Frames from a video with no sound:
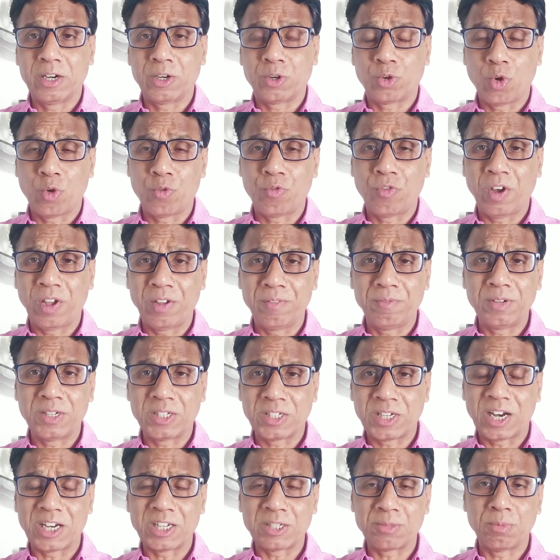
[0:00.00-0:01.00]
टॉप फाइव
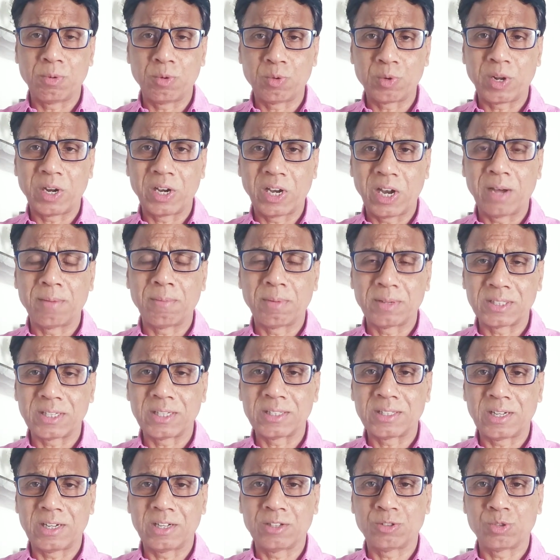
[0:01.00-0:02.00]
स्टार्स में उनका नाम
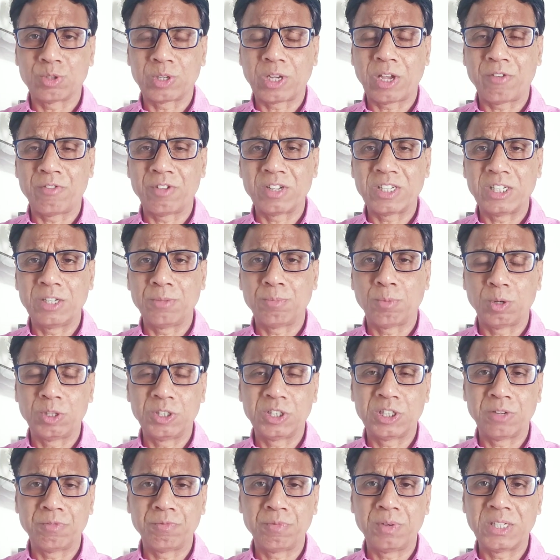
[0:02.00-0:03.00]
आता था तो क्या वैसी
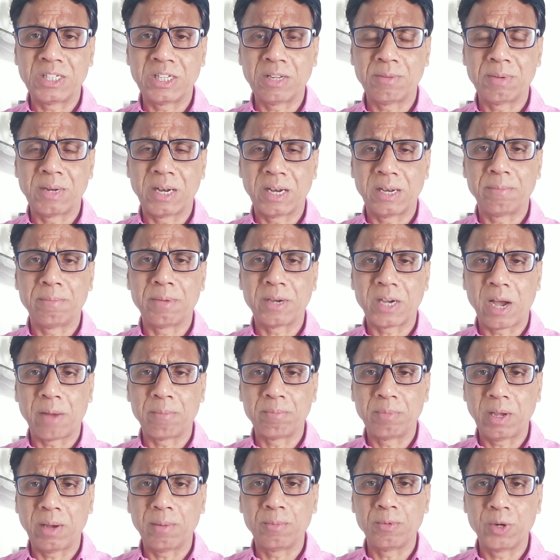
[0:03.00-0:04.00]
पोजीशन फिर से बनाने में
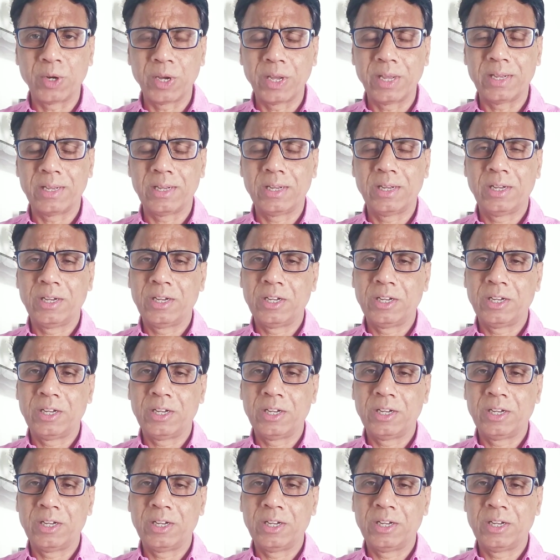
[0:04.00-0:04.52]
कामयाब हो गए